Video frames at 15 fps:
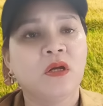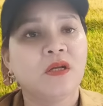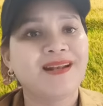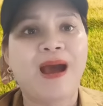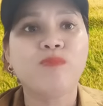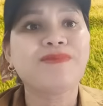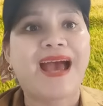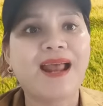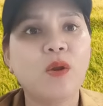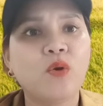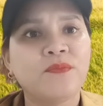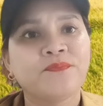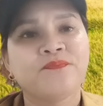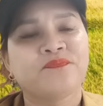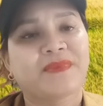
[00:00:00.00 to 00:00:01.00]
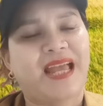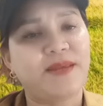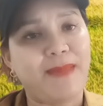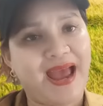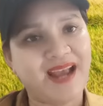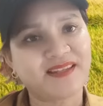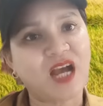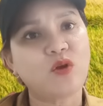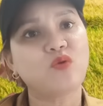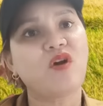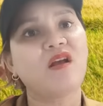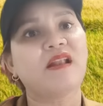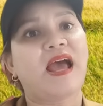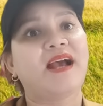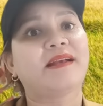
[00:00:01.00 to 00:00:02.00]
nó không trả luôn tại bản chất của
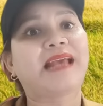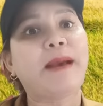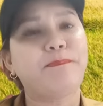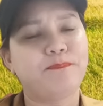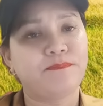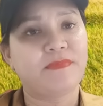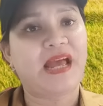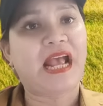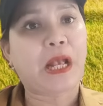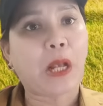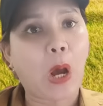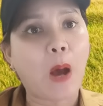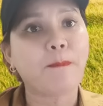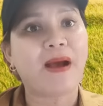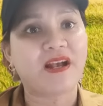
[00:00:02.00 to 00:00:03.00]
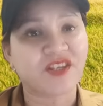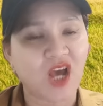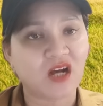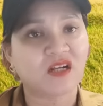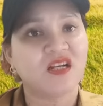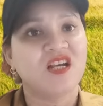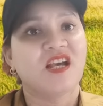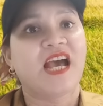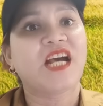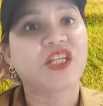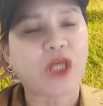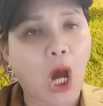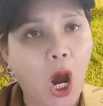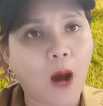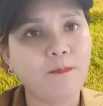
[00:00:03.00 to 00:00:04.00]
nó là ăn cắp ăn cướp ăn giật ăn
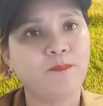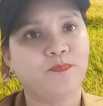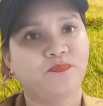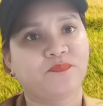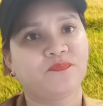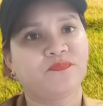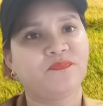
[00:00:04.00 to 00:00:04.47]
trộm ừ.